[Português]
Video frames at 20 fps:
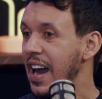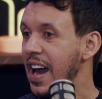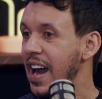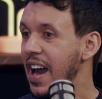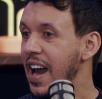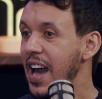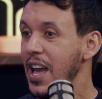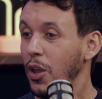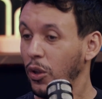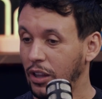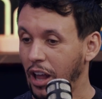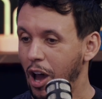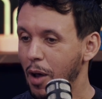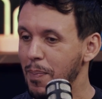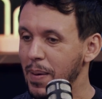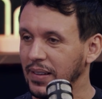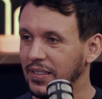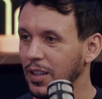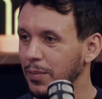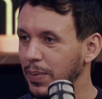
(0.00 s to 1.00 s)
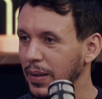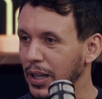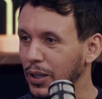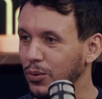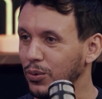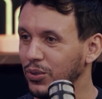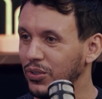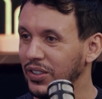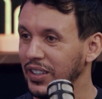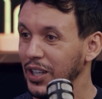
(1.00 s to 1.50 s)
Aí eu estava passando pela
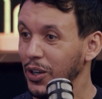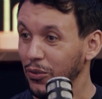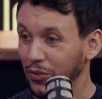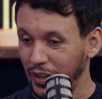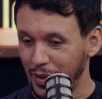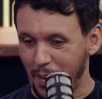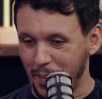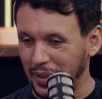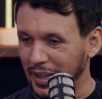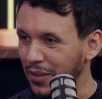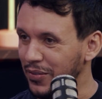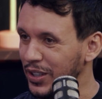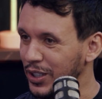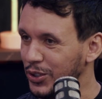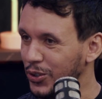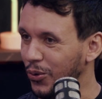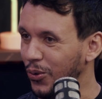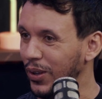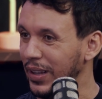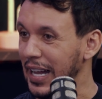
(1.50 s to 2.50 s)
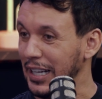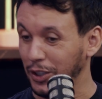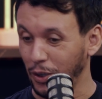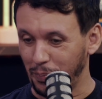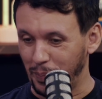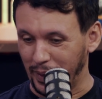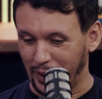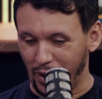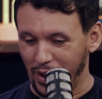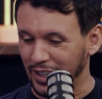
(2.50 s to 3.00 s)
cozinha, eu vi que minha mãe estava fazendo chocolate, eu
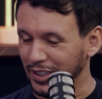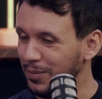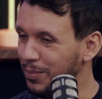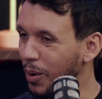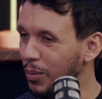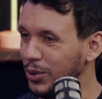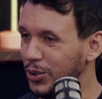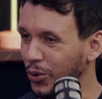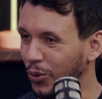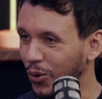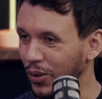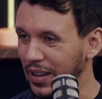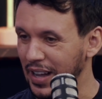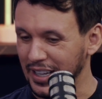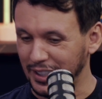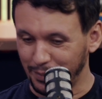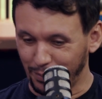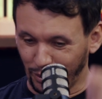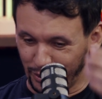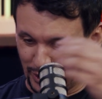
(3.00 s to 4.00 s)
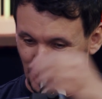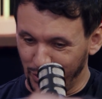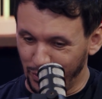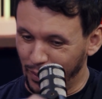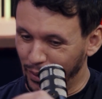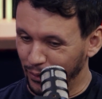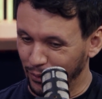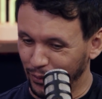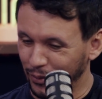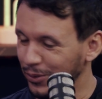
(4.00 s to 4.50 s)
peguei umas bombas de chocolate, botei
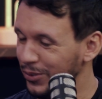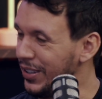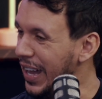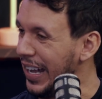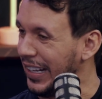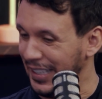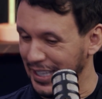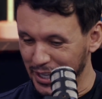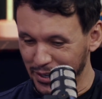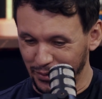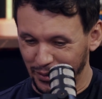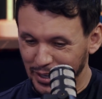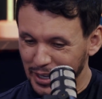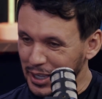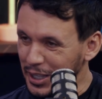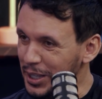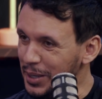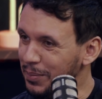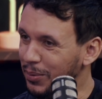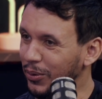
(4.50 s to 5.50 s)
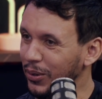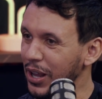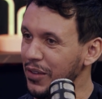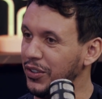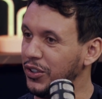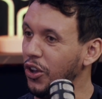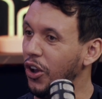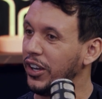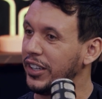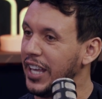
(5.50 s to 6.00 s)
numa, num saquinho, embrulhei e falei
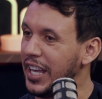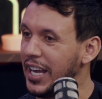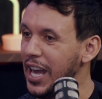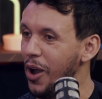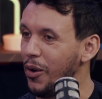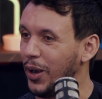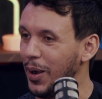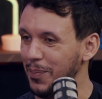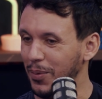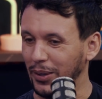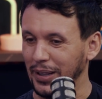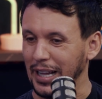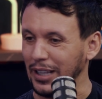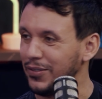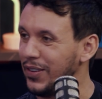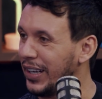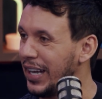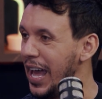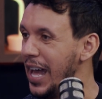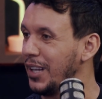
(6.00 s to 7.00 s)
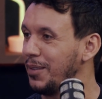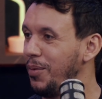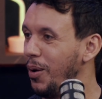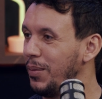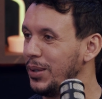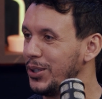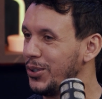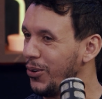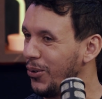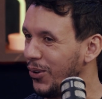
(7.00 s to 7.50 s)
assim, ó, quem ganhar o campeonato vai ganhar as
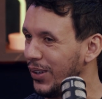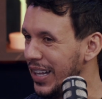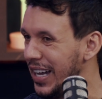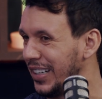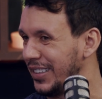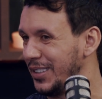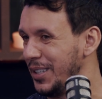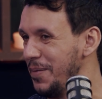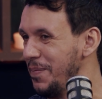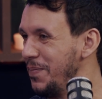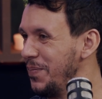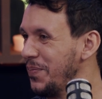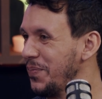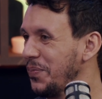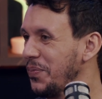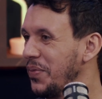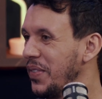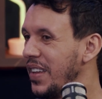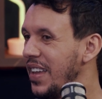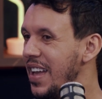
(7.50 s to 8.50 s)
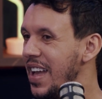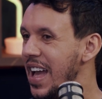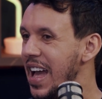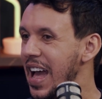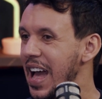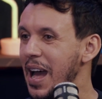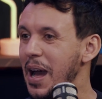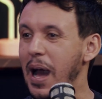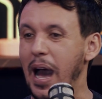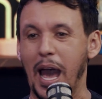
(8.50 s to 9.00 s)
bombas de chocolate.
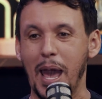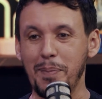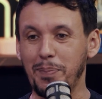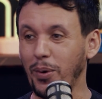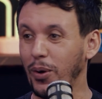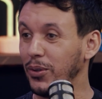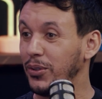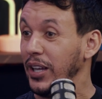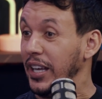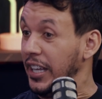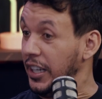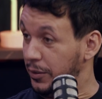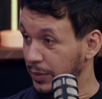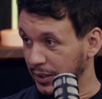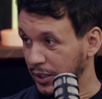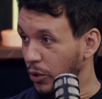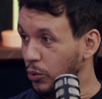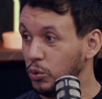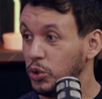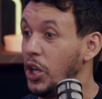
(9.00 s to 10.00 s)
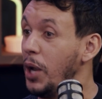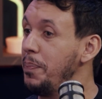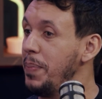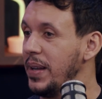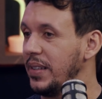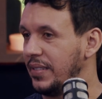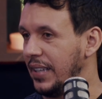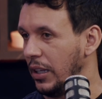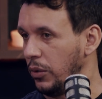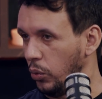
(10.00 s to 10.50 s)
Ficou. Aí pronto. E tipo assim, eu não tinha
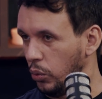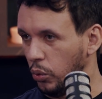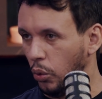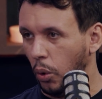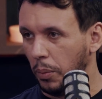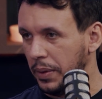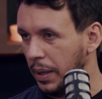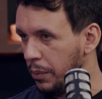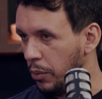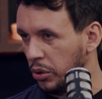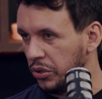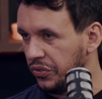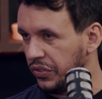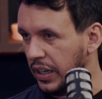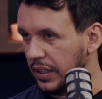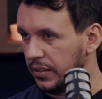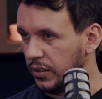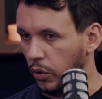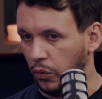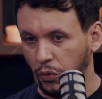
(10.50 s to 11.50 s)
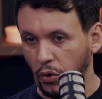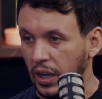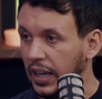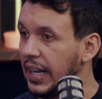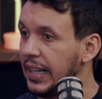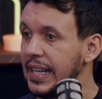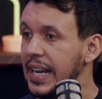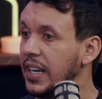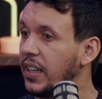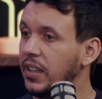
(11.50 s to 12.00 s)
pensado no nome da modificação. Foi a
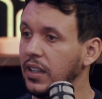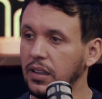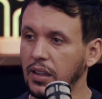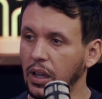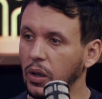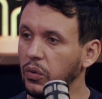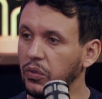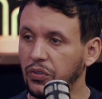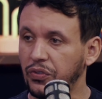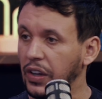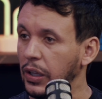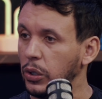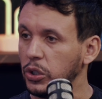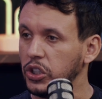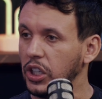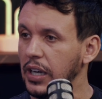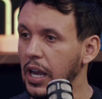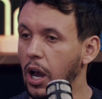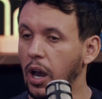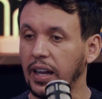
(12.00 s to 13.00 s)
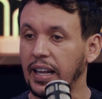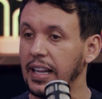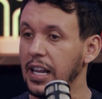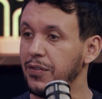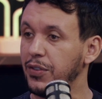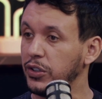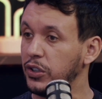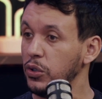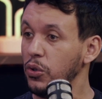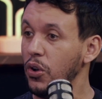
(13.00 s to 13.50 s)
galera que deu, falou geral. A galera
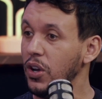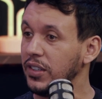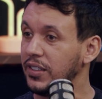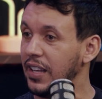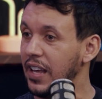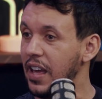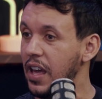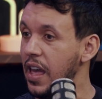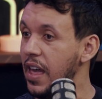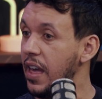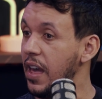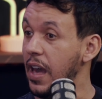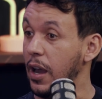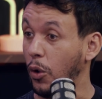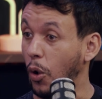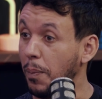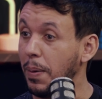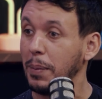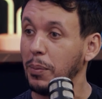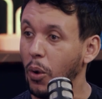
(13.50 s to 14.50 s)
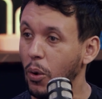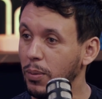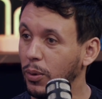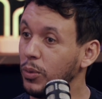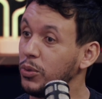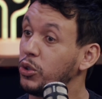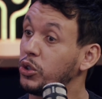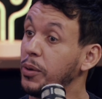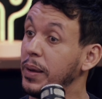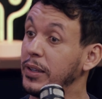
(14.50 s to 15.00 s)
falou assim, nossa, é, Copa Bomba,
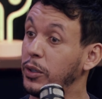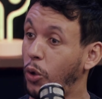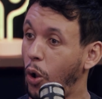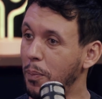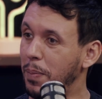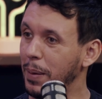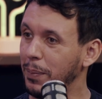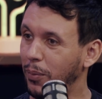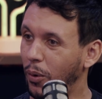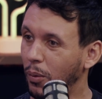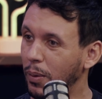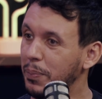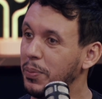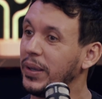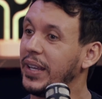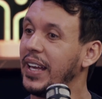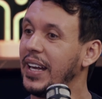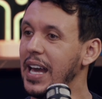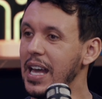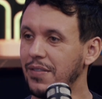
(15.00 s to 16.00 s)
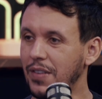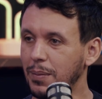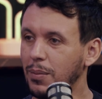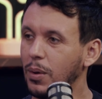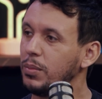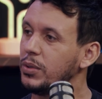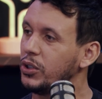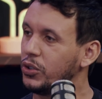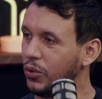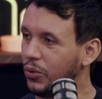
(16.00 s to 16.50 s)
começou a chamar de Copa Bomba porque ganhava
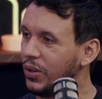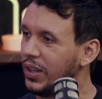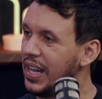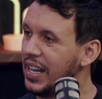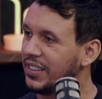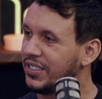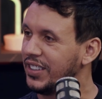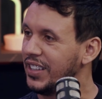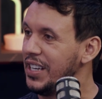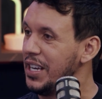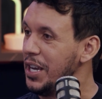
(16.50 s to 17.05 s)
bomba de chocolate.